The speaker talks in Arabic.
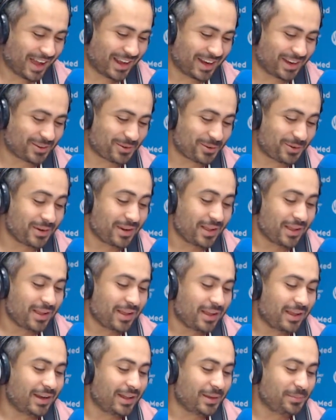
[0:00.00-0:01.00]
على كل
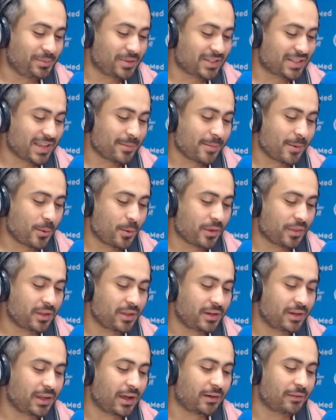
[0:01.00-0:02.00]
الابتسام هو
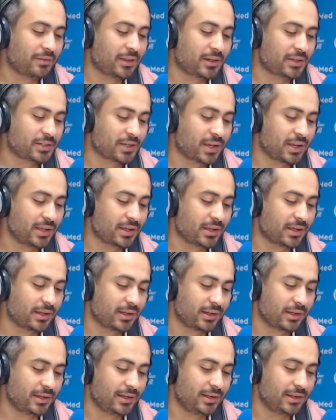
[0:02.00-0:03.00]
ثاني أفضل شيء آه،
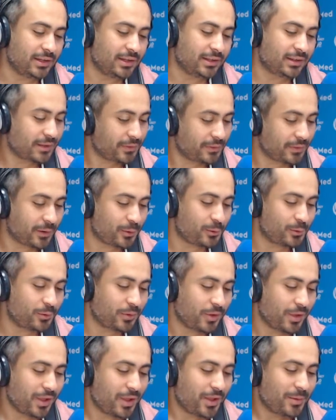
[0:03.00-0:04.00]
اللي تفعله
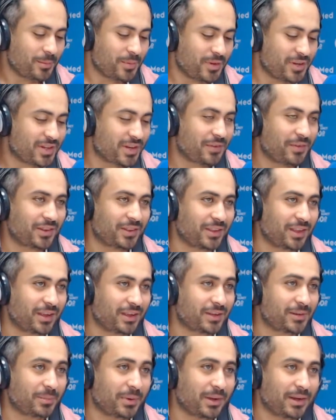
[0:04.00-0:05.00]
بشفتيك
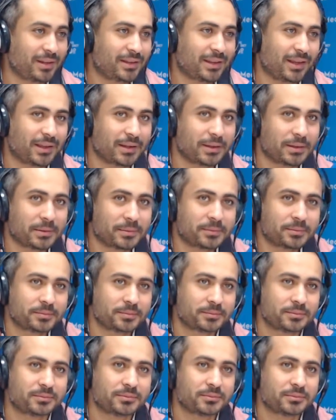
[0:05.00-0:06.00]
معناتها
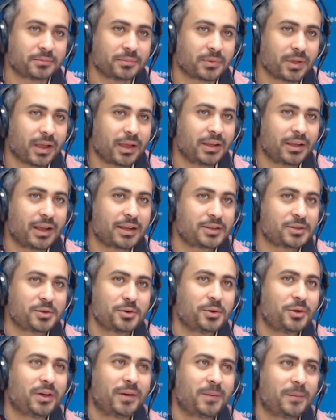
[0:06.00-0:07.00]
اي حاجه
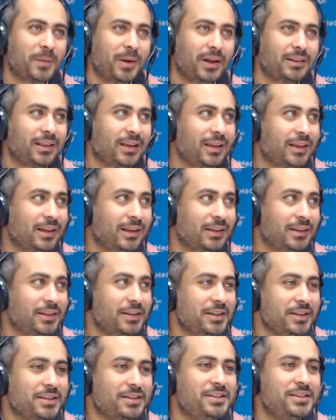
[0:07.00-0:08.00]
اخرى بعدها
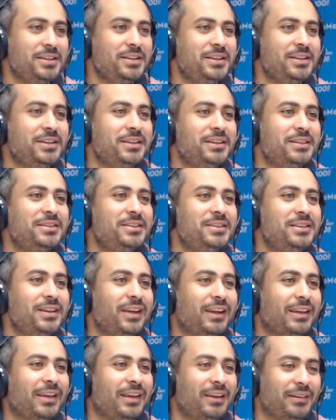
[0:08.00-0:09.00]
تجي تجي
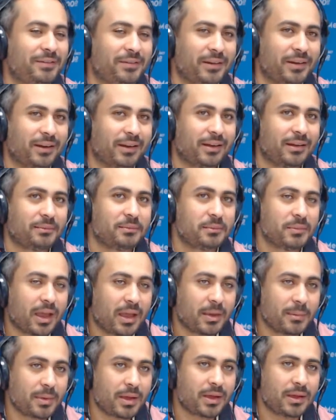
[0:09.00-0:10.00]
حكايه فارغه
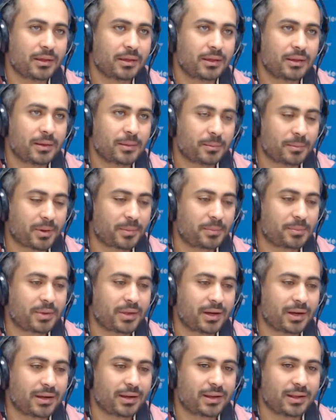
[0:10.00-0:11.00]
اما بربي
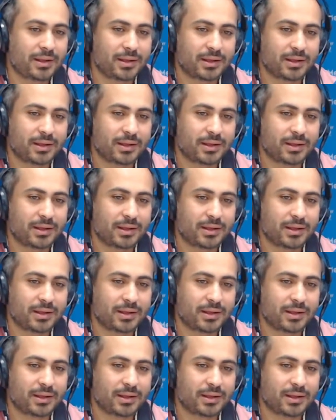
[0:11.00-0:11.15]
اهم حاجه